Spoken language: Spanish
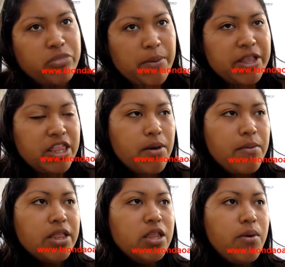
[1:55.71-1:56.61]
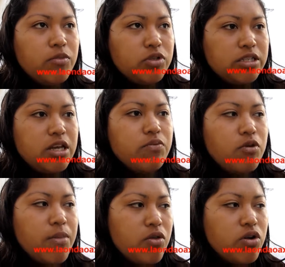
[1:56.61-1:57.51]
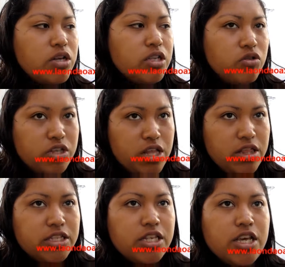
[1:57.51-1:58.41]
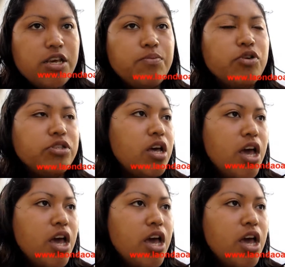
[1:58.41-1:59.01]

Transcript: lamentablemente vamos a ser formadores de docentes y pues